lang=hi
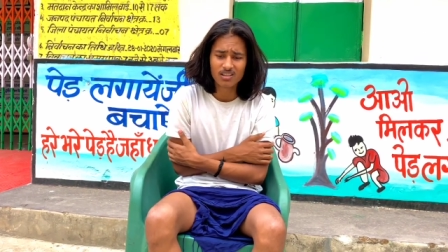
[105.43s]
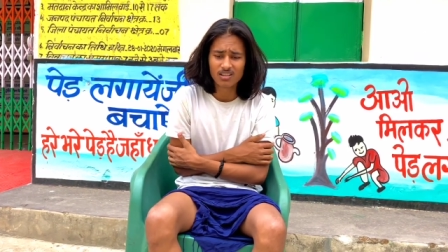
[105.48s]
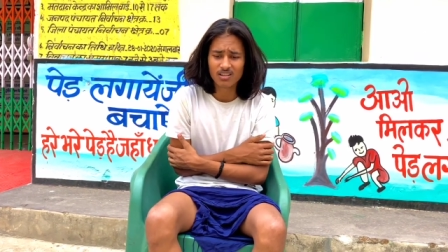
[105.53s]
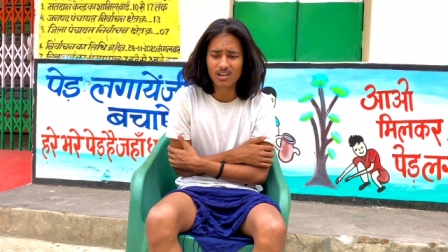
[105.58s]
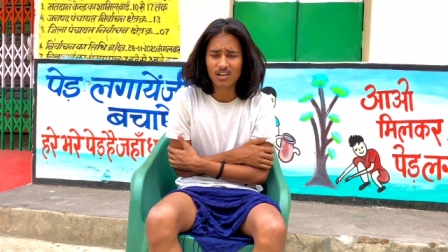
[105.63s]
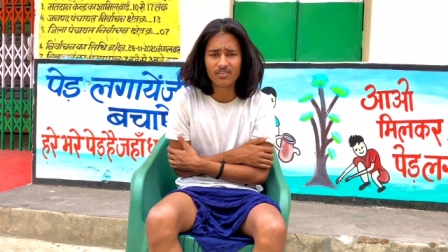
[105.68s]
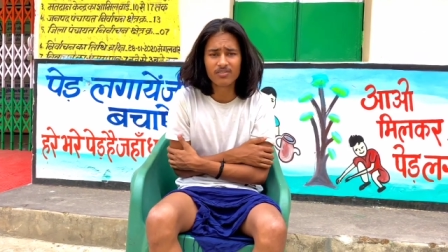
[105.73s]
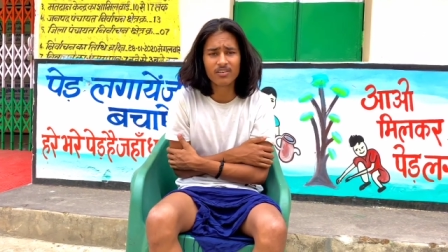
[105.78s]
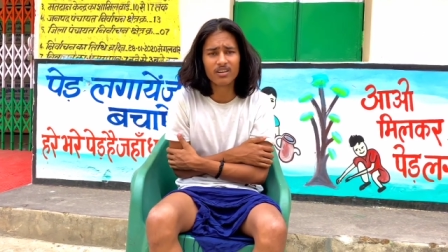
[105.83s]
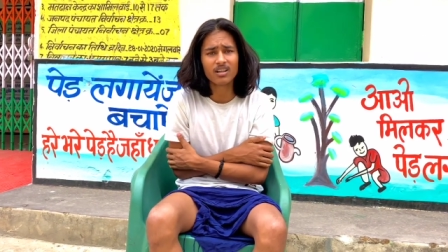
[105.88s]

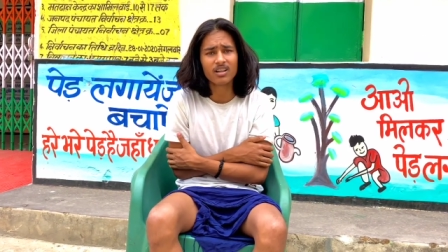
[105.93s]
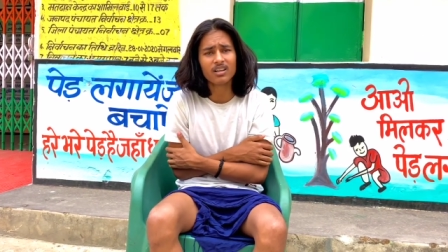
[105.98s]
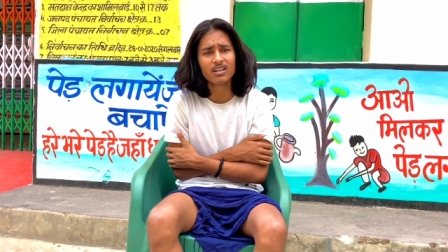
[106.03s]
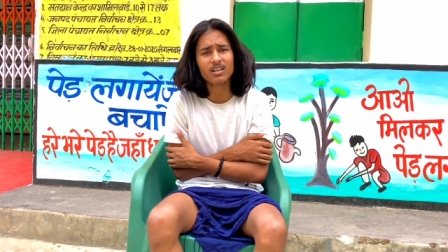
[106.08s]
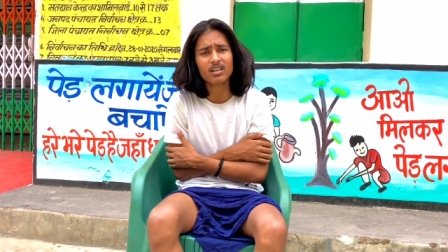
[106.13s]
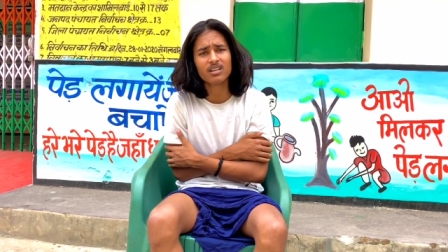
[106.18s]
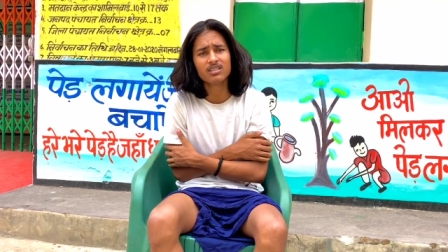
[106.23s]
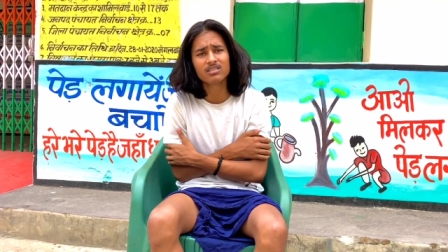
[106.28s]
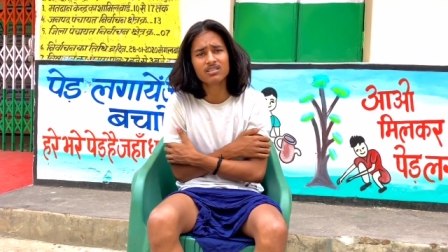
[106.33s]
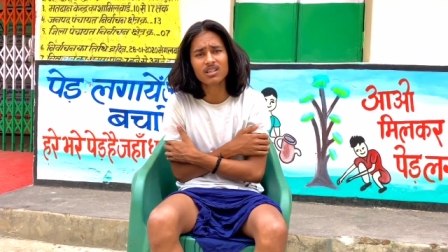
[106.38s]
गर्लफ्रेंड
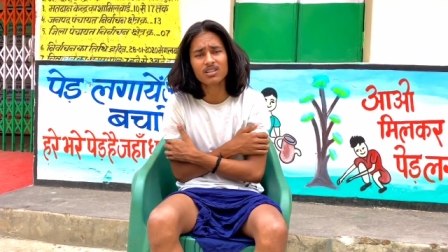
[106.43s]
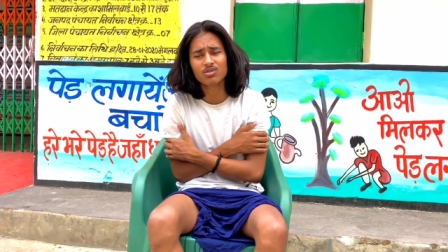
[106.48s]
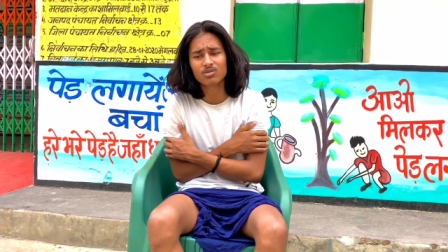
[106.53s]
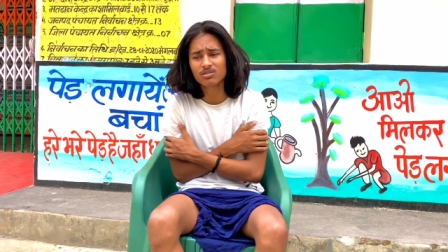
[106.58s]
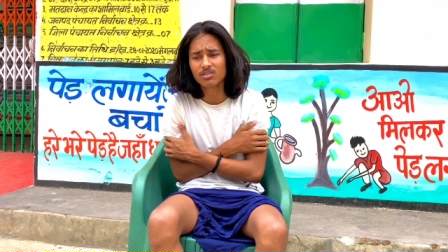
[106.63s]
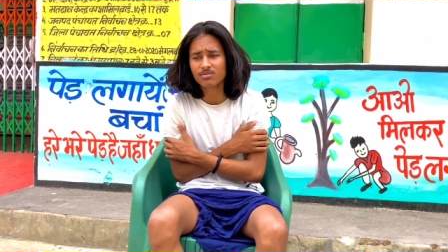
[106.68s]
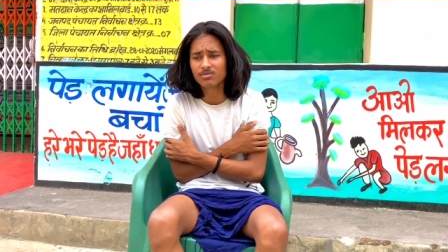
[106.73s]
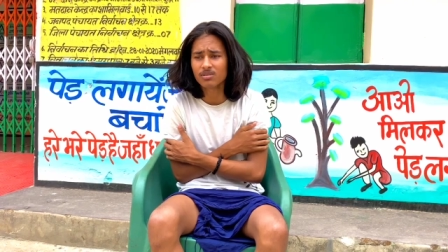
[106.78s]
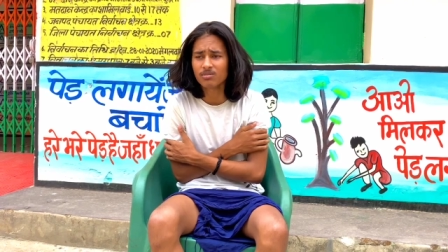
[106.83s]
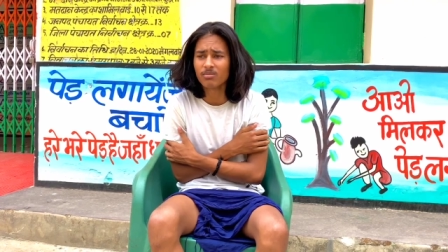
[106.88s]
नहीं इसका तो
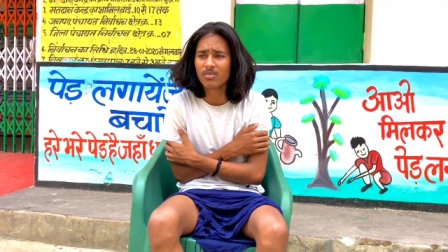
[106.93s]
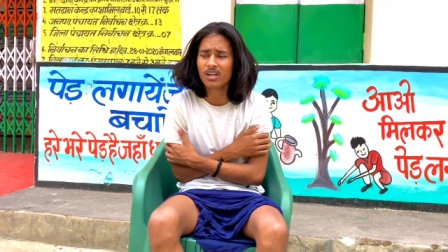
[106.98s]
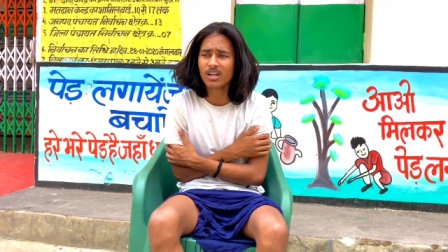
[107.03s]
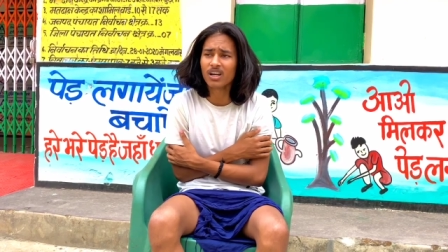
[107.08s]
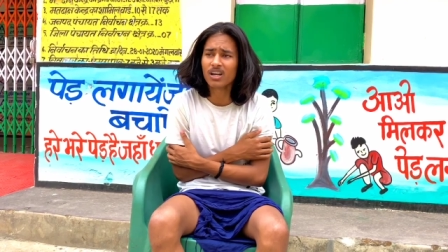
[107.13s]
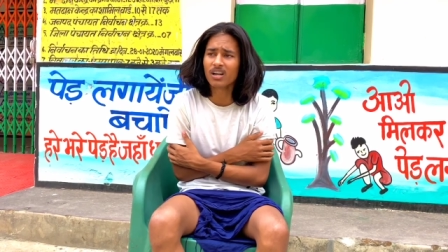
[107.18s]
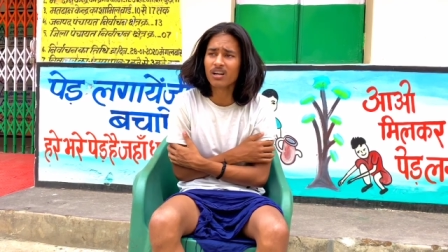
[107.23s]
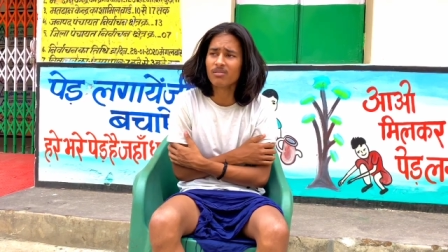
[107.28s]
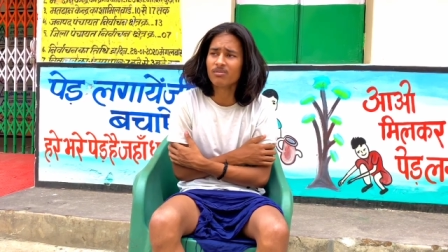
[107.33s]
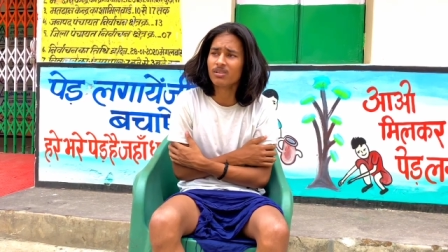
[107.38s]
सबसे बड़ा
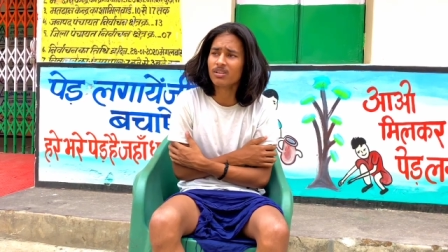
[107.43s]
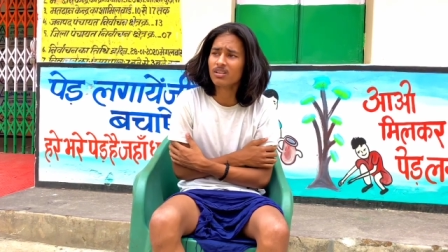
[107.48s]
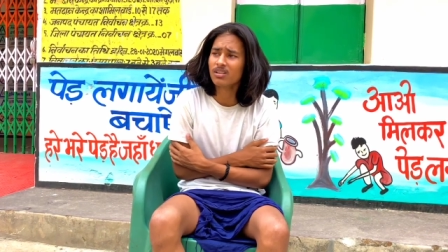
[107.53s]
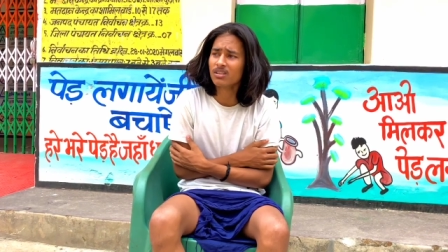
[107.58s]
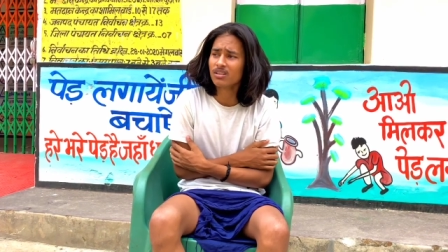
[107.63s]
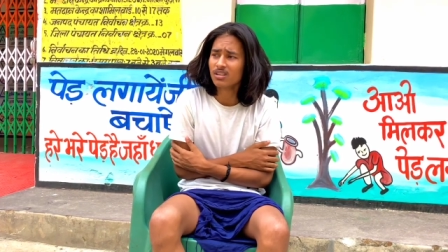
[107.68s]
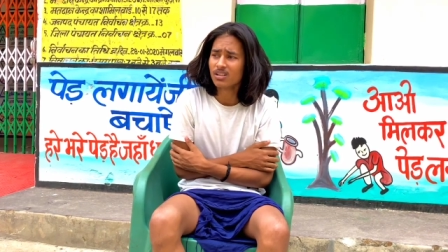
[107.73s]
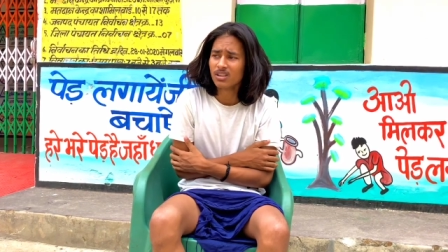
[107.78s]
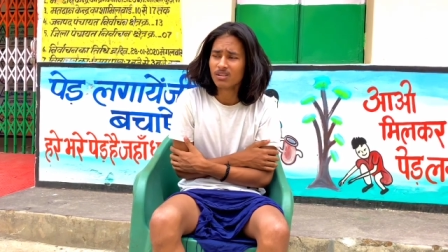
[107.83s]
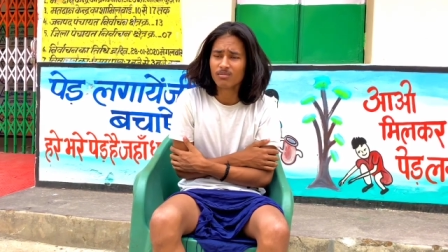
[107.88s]
गम है